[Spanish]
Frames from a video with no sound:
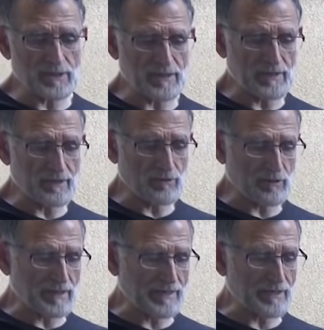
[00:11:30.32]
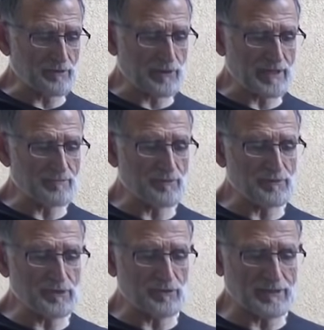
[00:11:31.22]
eh, los cargadores que hemos
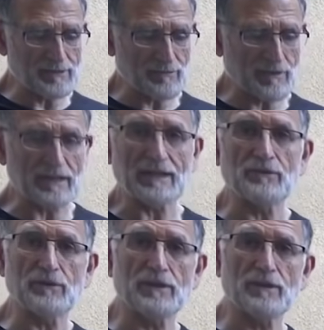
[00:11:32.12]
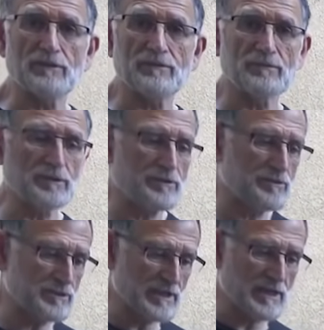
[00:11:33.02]
visto antes, los cargadores de 12
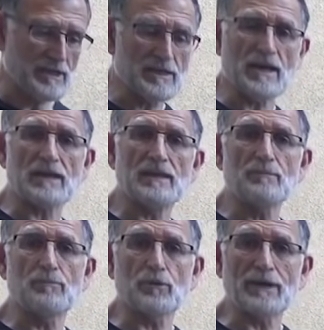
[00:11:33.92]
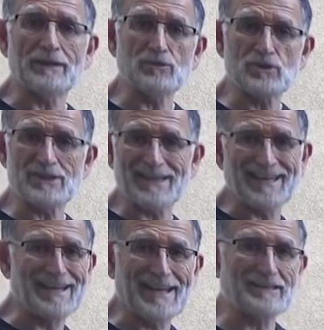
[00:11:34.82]
voltios y aquí por la
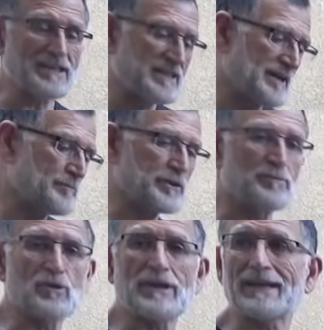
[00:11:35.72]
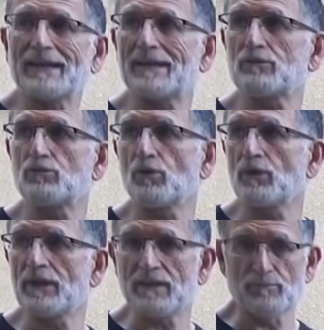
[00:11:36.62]
noche en la tienda podemos cargar todo
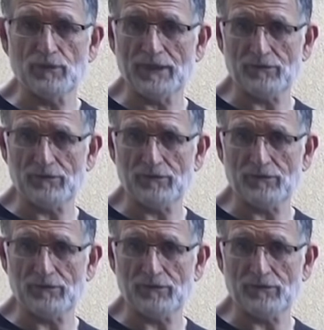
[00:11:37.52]
el equipo de